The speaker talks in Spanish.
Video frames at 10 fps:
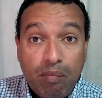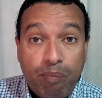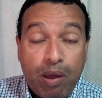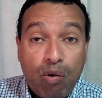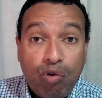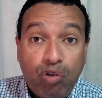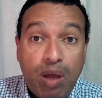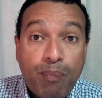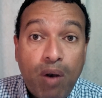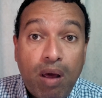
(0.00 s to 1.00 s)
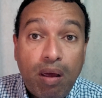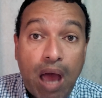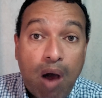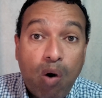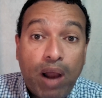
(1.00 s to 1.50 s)
Pero si es por la...
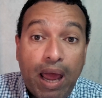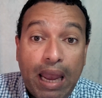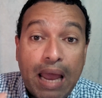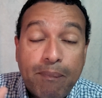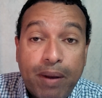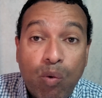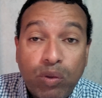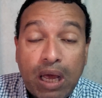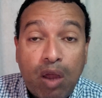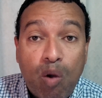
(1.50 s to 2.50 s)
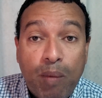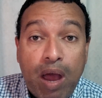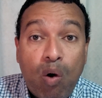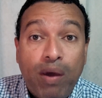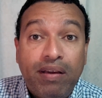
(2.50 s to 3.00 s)
Ahora, la pregunta que yo me
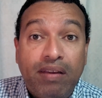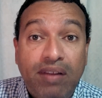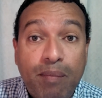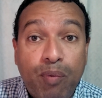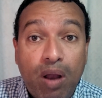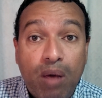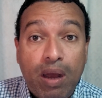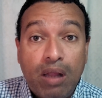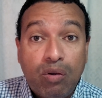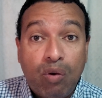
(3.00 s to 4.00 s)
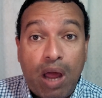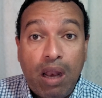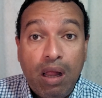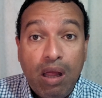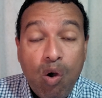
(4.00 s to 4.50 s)
hago es que si es por la vía
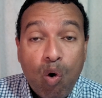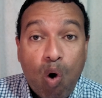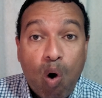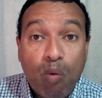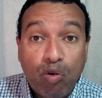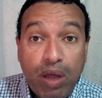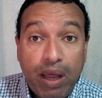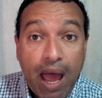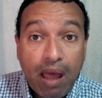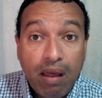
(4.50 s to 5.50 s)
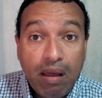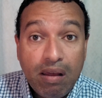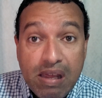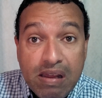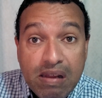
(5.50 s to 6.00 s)
electoral, ¿cómo será?
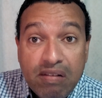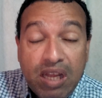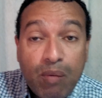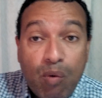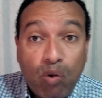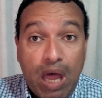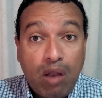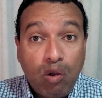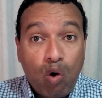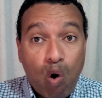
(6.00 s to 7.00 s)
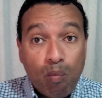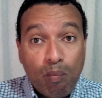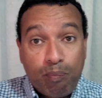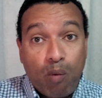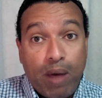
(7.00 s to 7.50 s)
Si votando
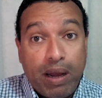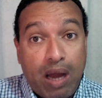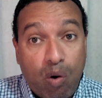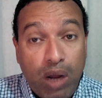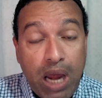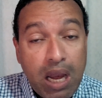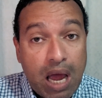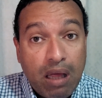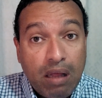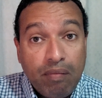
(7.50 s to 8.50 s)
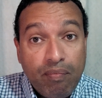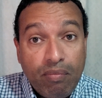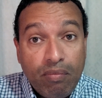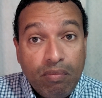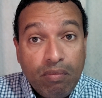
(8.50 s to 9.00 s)
con, por María Corina
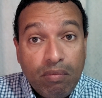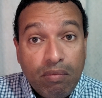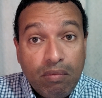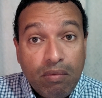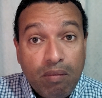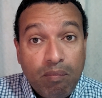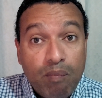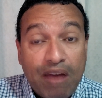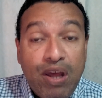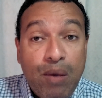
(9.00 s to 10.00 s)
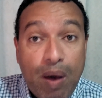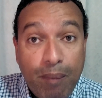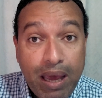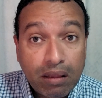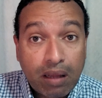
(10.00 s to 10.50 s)

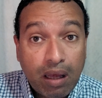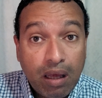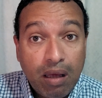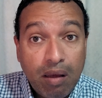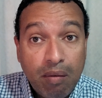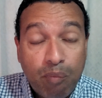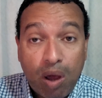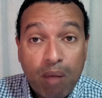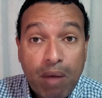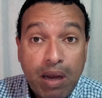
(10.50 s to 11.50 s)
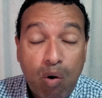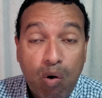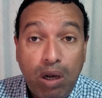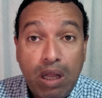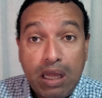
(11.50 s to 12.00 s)
masivamente, porque María
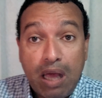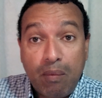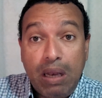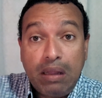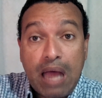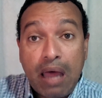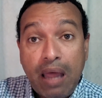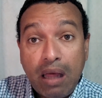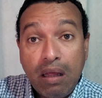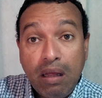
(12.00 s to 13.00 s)
Corina está habilitada